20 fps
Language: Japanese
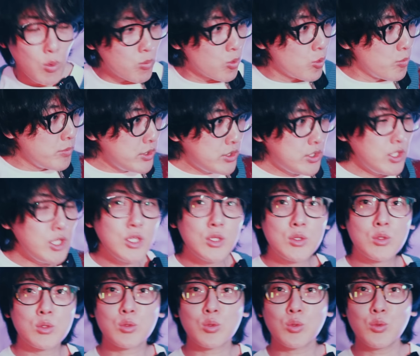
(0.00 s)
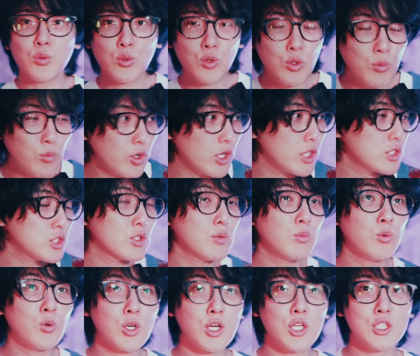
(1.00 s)
もう見ていくとどこもかしく
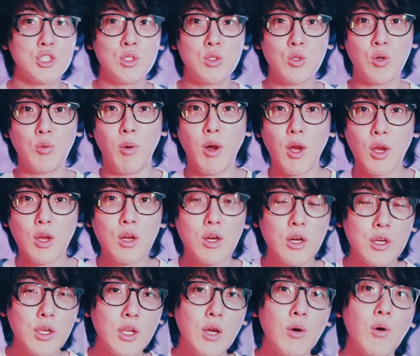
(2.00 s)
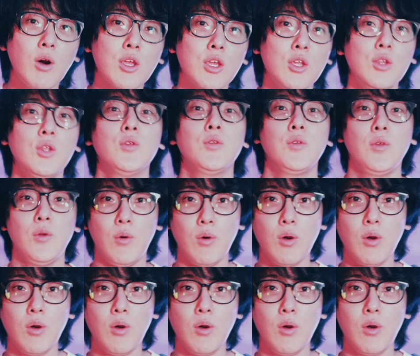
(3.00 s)
もおかしいとこばっかりなわけですよ。